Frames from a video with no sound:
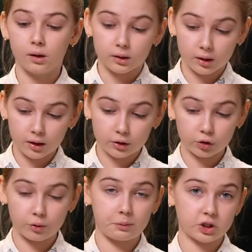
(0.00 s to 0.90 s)
Так это
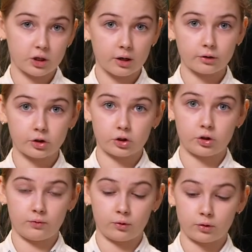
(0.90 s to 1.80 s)
он обожрался
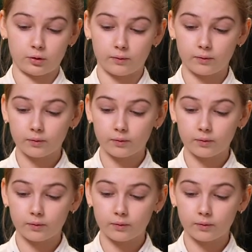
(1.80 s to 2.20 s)
чего-то.